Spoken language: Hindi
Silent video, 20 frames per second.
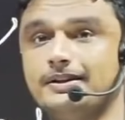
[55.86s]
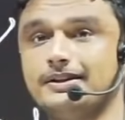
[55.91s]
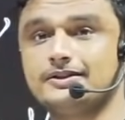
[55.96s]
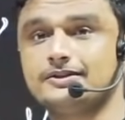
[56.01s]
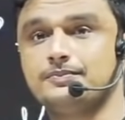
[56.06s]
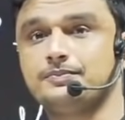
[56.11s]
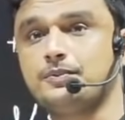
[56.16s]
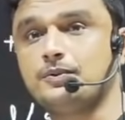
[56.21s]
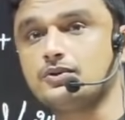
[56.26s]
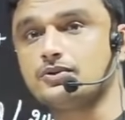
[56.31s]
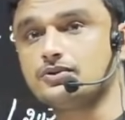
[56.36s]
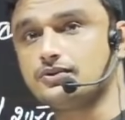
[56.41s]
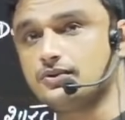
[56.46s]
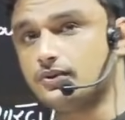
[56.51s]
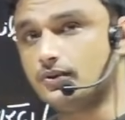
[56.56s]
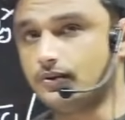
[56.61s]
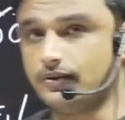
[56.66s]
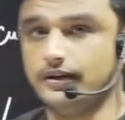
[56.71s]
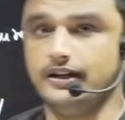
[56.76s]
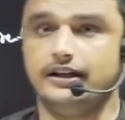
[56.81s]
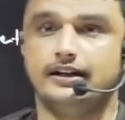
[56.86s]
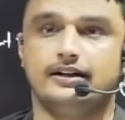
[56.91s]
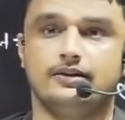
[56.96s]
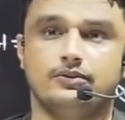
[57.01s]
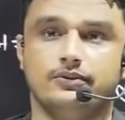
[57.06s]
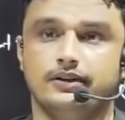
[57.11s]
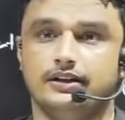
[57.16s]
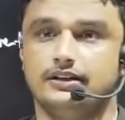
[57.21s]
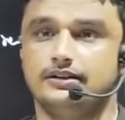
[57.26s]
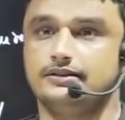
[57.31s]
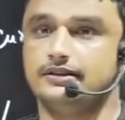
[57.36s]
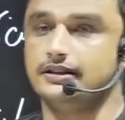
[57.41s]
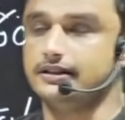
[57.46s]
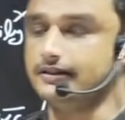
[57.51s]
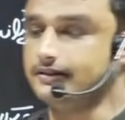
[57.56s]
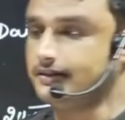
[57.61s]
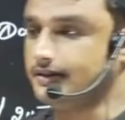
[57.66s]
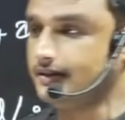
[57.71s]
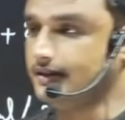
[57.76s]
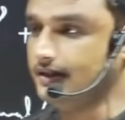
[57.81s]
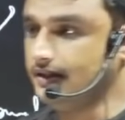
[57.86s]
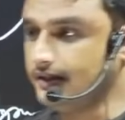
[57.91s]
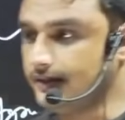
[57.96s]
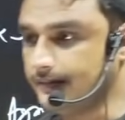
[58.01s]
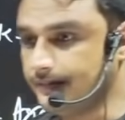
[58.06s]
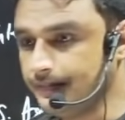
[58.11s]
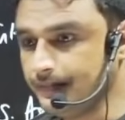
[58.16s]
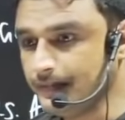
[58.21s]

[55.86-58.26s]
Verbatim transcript: प्लस पोस्ट और रीएड होने के चांस है ठीक है